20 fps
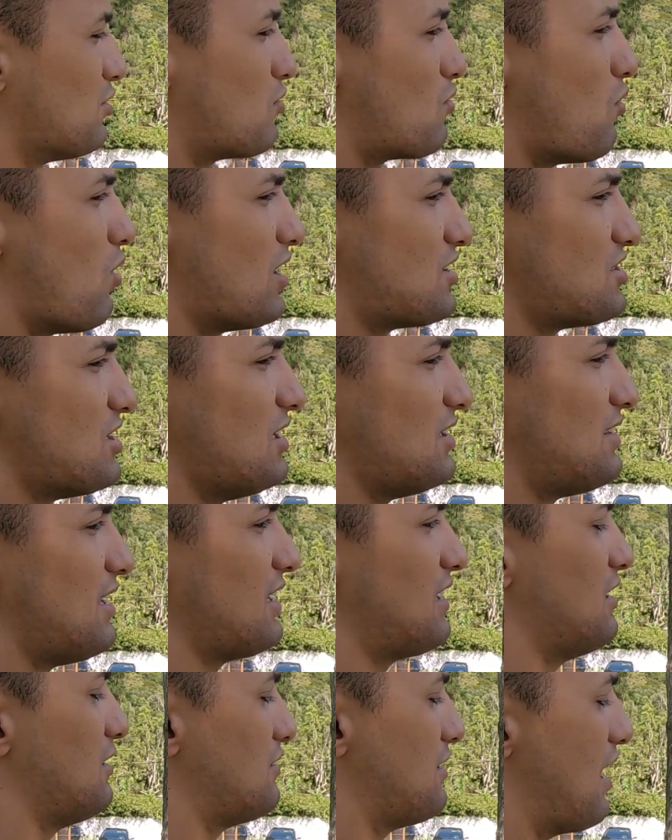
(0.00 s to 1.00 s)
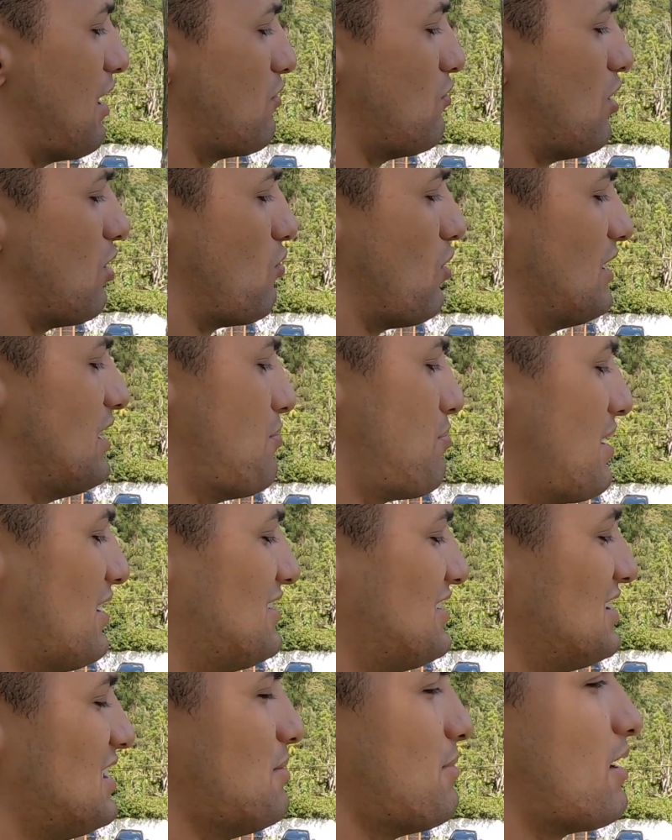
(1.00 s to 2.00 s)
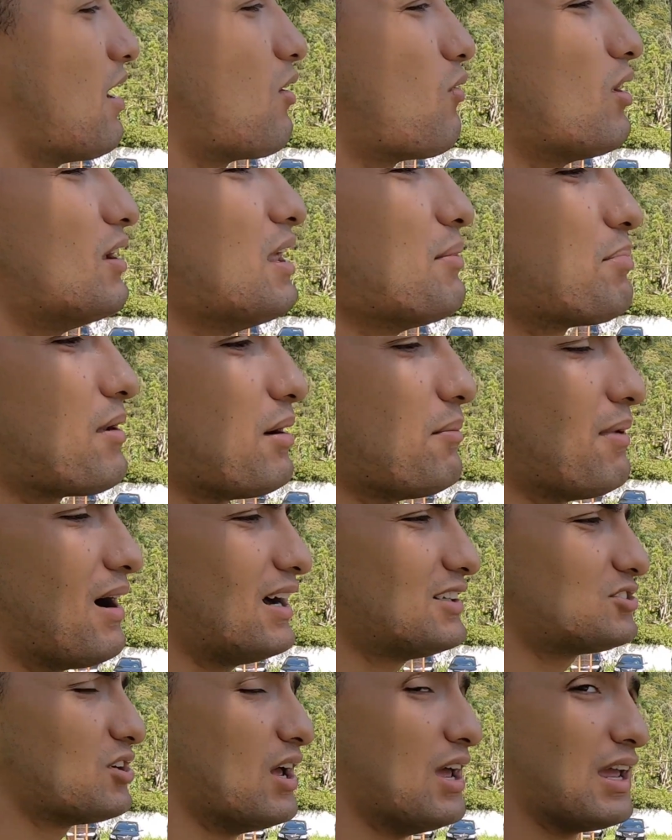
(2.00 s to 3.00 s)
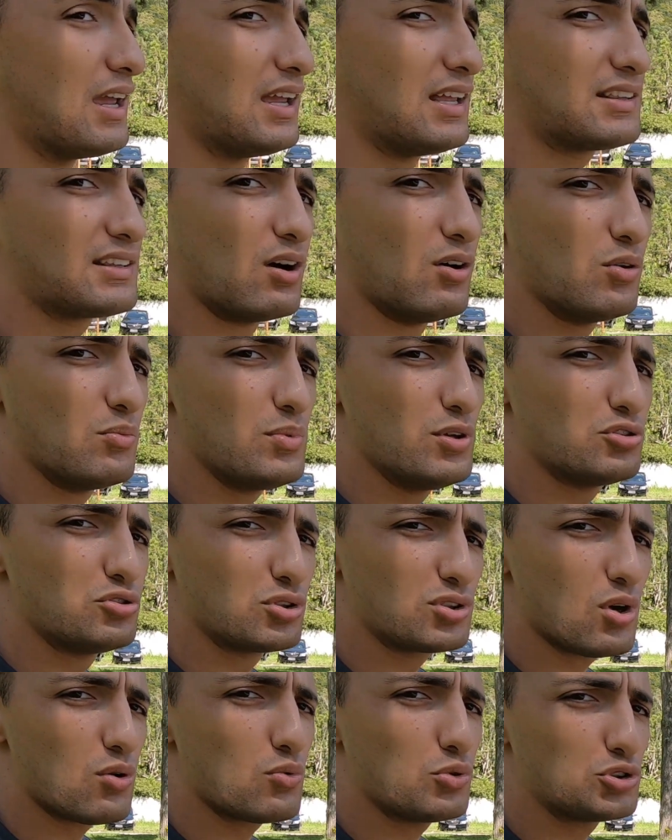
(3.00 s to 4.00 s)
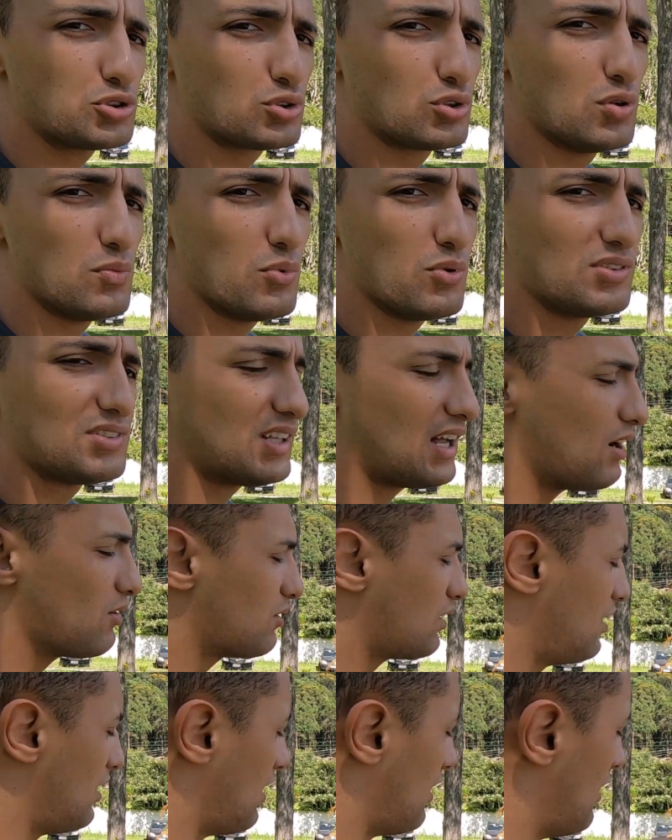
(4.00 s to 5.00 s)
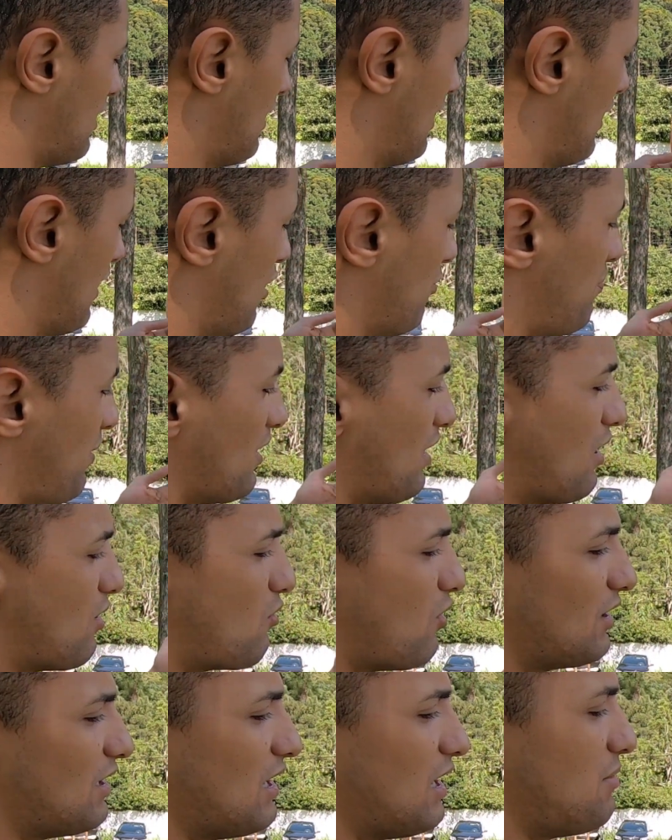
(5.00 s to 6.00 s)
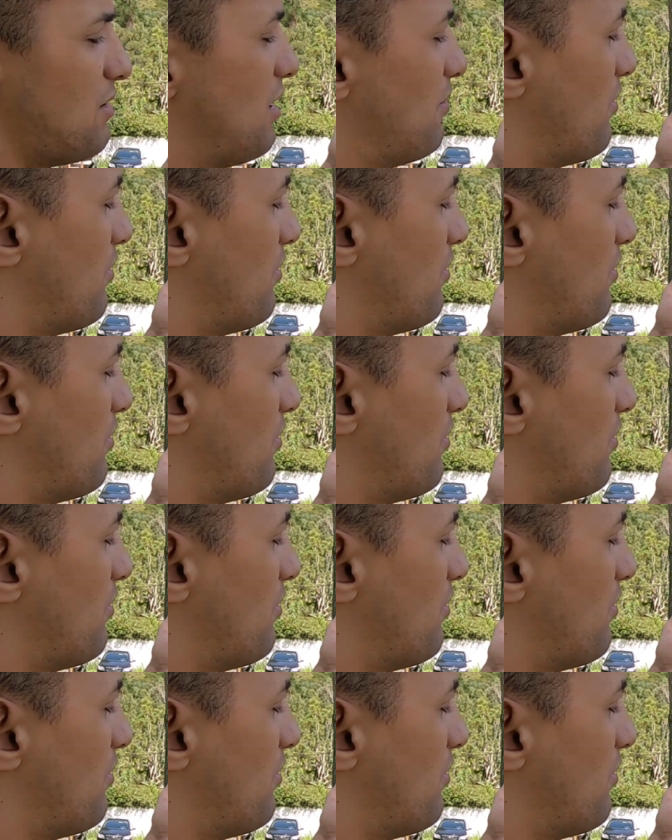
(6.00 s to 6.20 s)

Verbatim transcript: se o corte ele tem que dar com a corda para cima, com a corda para baixo. Então um bizu que eu costumo usar é o quê? Eu pego a corda na